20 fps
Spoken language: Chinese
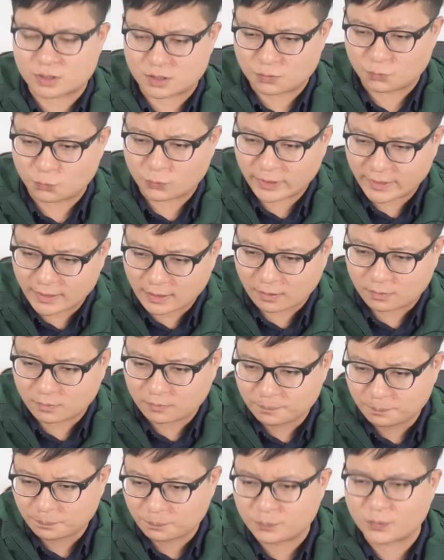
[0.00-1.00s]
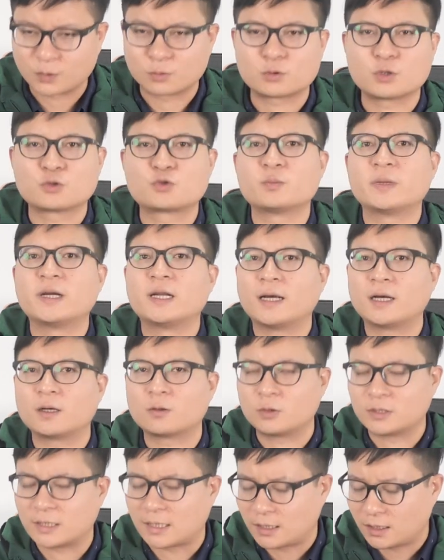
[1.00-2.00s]
是围绕，比如说中美两
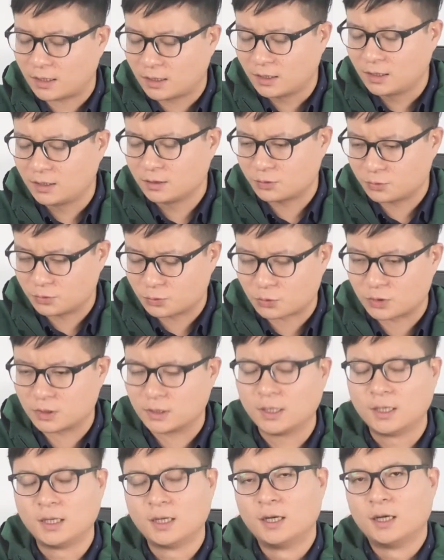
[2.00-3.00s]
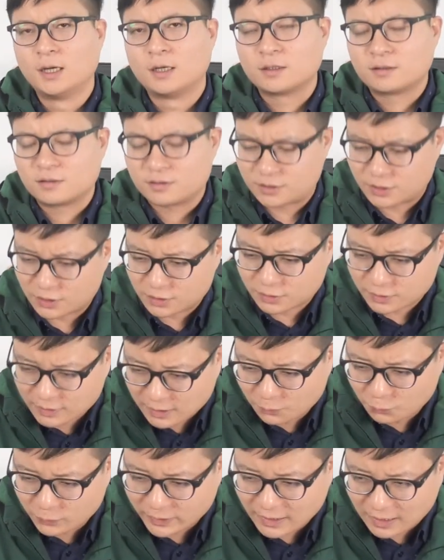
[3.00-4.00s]
个国家啊，就是说，只
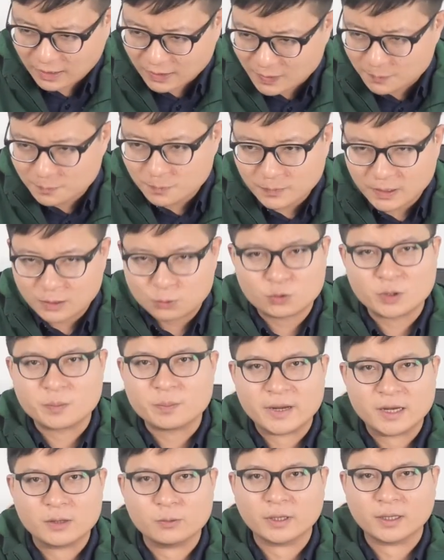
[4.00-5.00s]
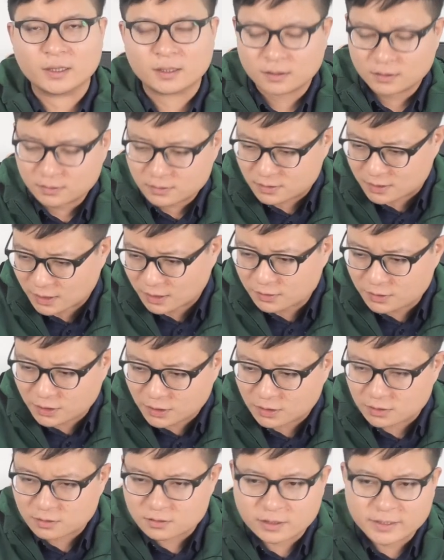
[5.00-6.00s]
能围绕人民币对美元整
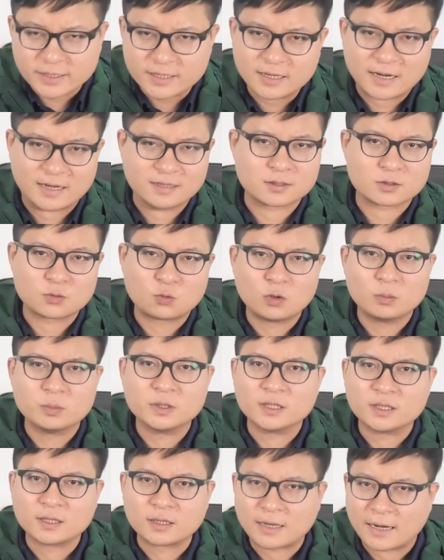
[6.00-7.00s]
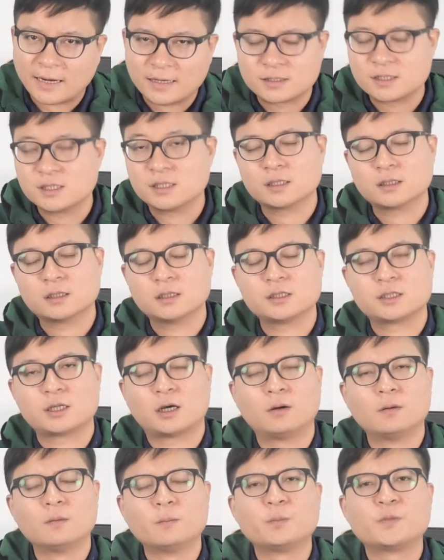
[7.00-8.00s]
体这一揽子货币来进行核
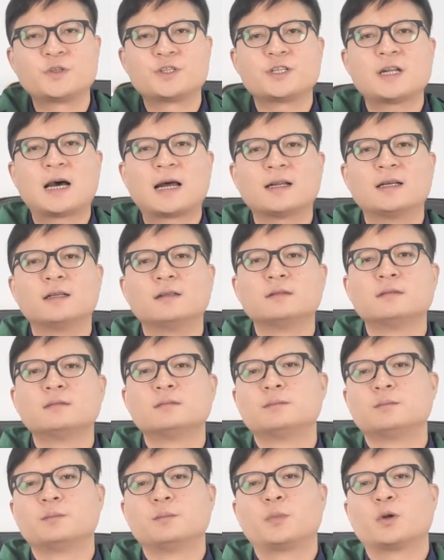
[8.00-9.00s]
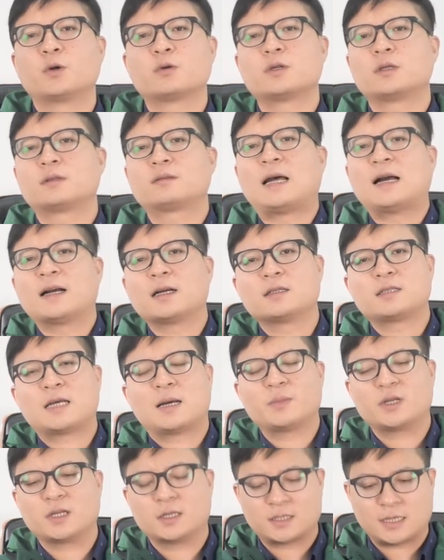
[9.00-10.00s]
销。其他的，比如说单个
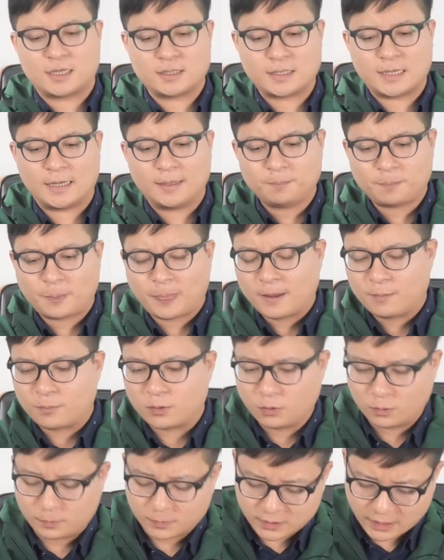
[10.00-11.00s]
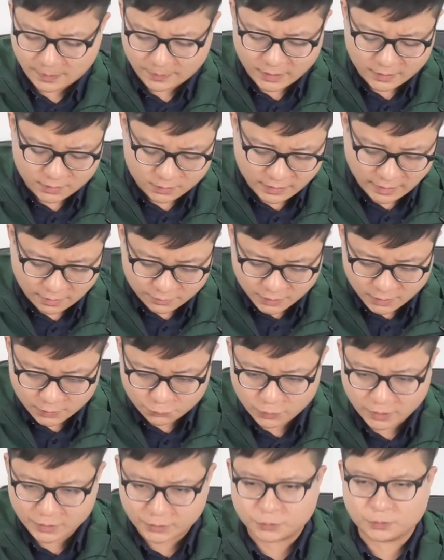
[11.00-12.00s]
产品的涨价，比如我们前面一直聊起的
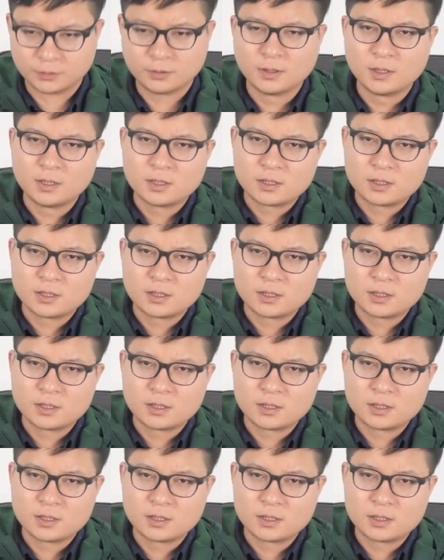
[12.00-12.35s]
原油，